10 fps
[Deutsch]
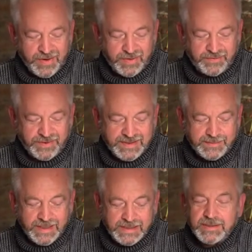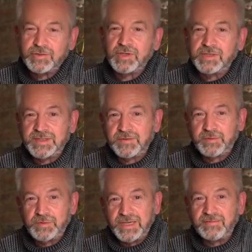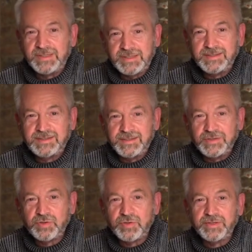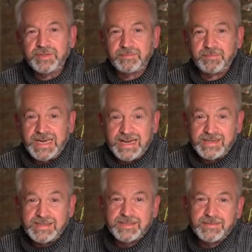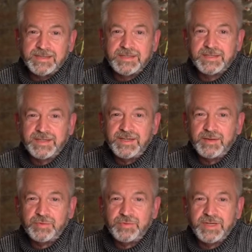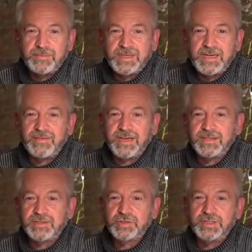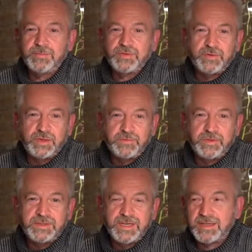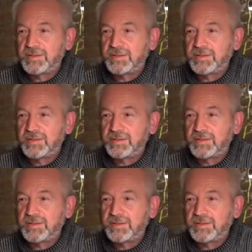Und wir sind mächtig stolz auf Jutta Wilke, die schon mehr als 20 Kinderbücher mittlerweile geschrieben und veröffentlicht hat.